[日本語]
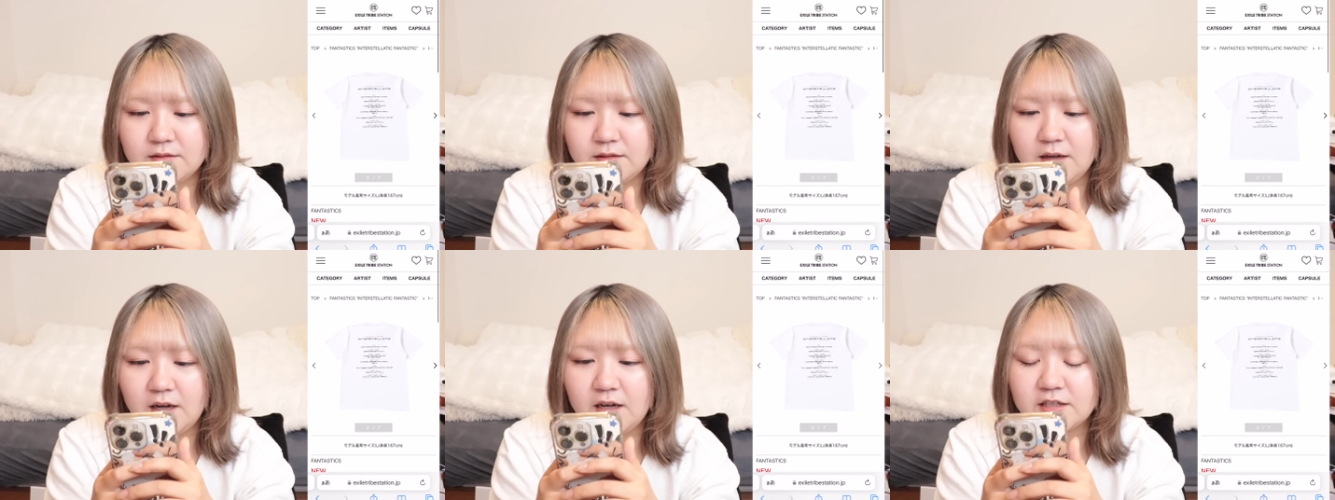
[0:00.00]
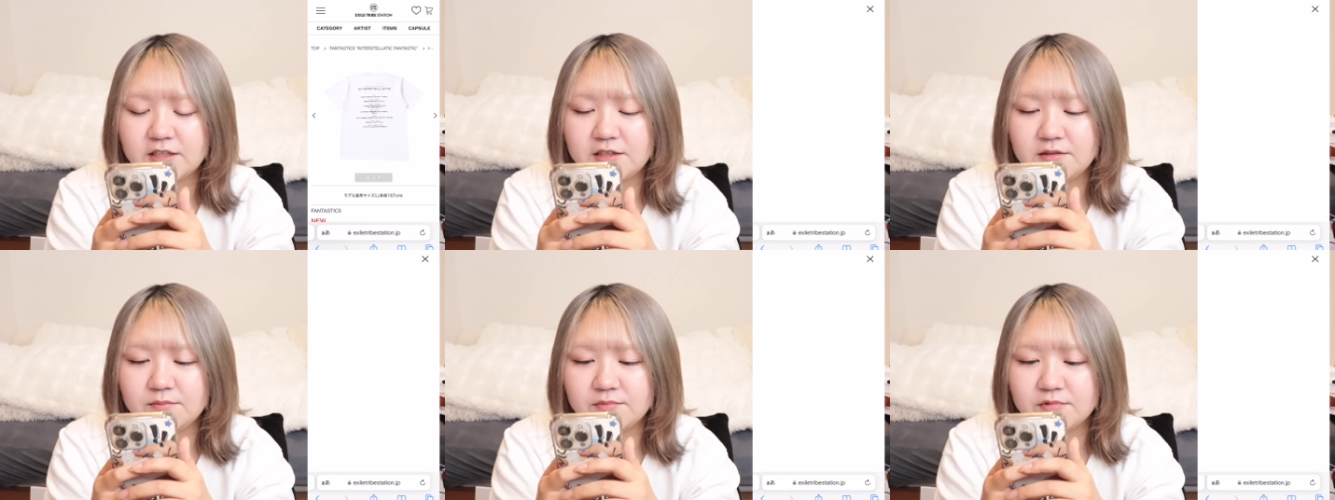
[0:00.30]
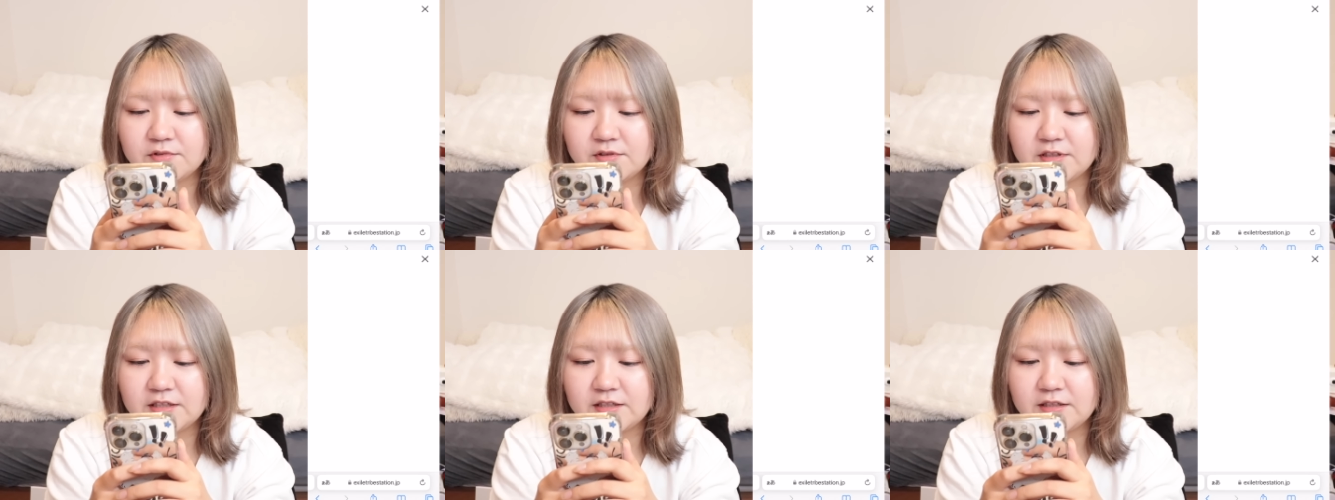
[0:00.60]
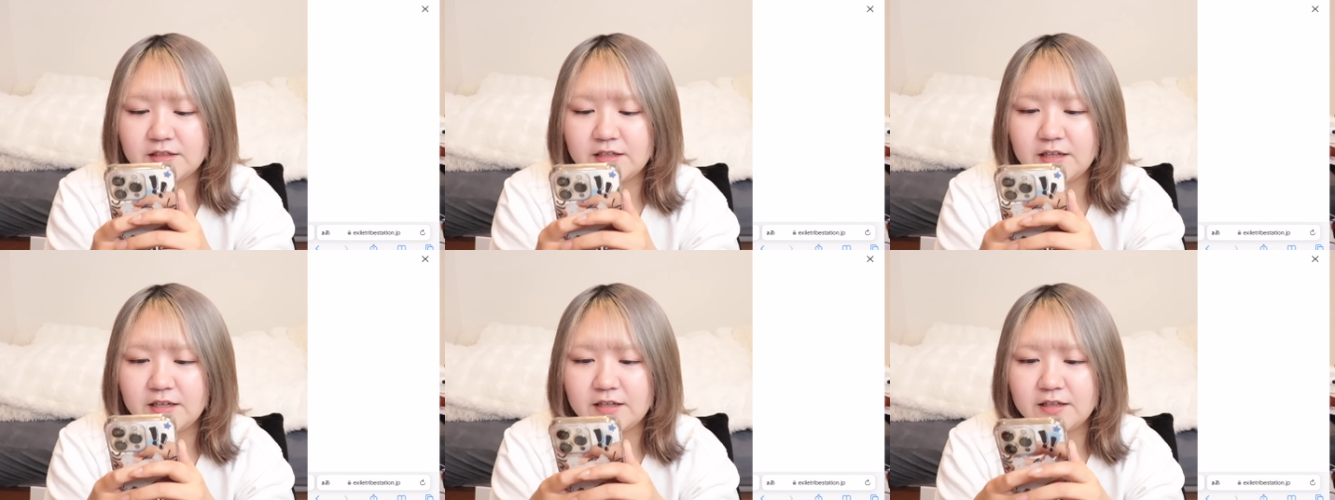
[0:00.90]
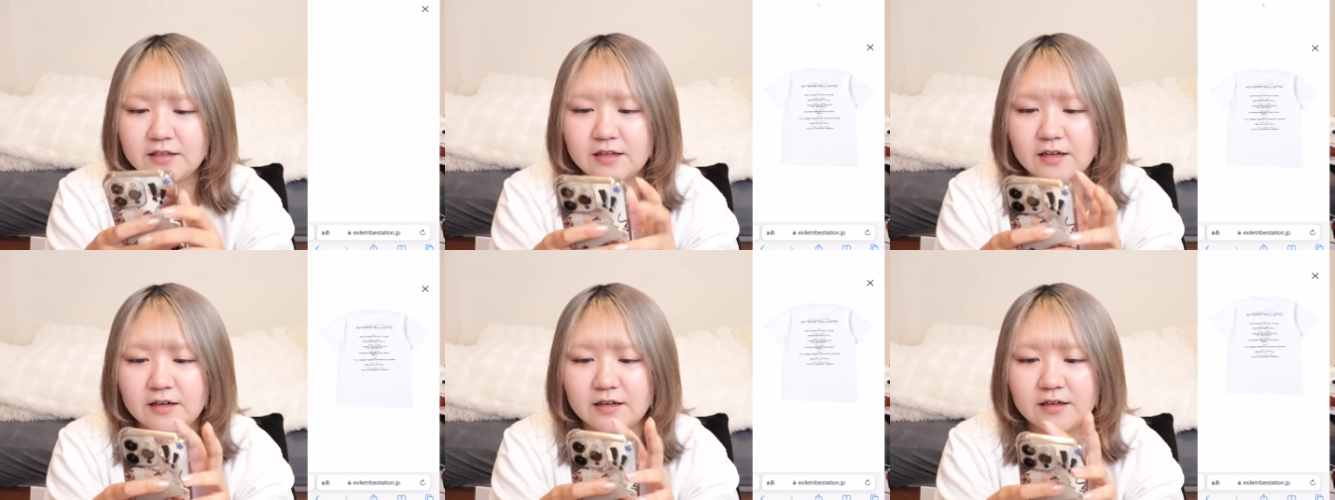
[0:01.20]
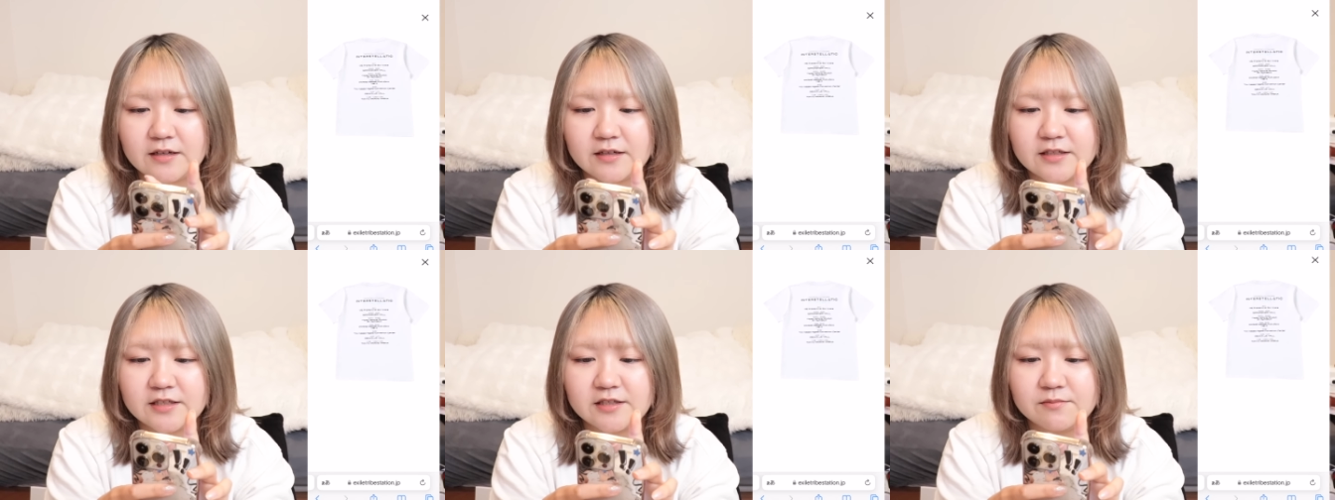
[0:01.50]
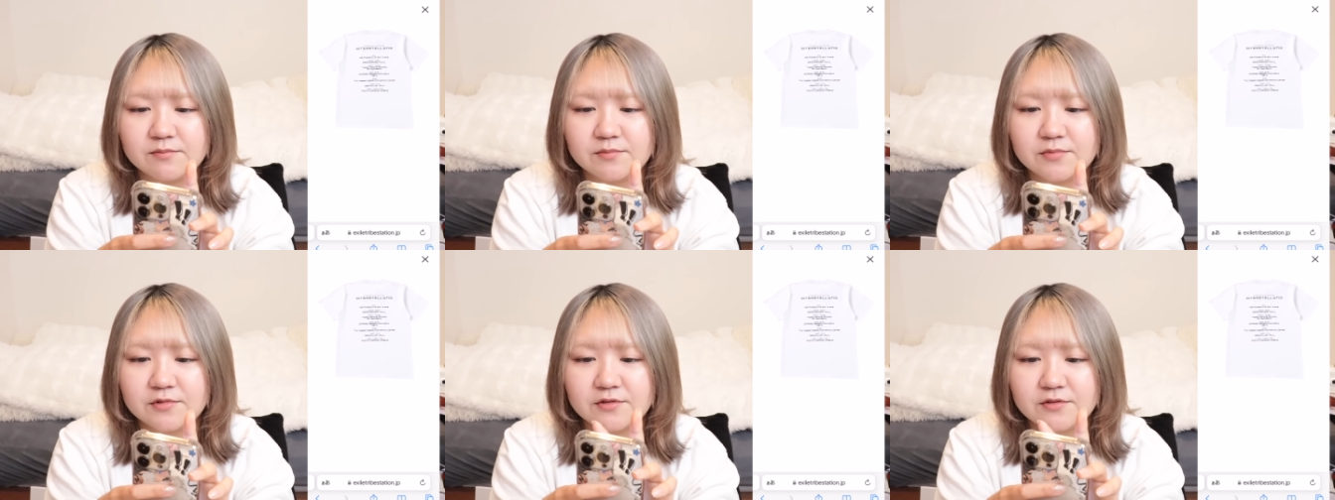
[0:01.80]
あ、シンプルですね。なかなか
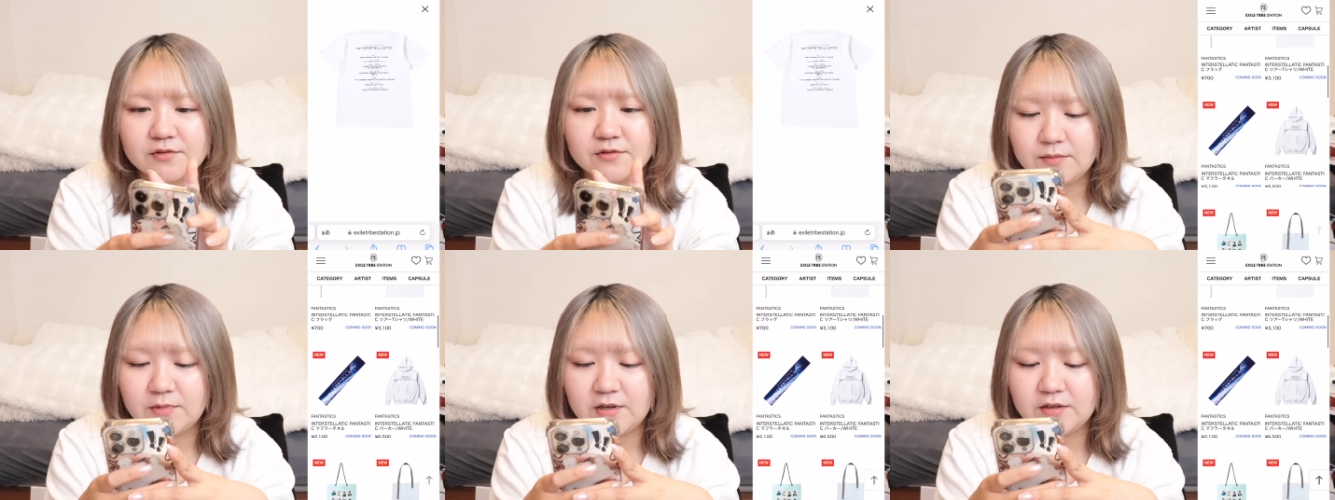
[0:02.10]
シンプル。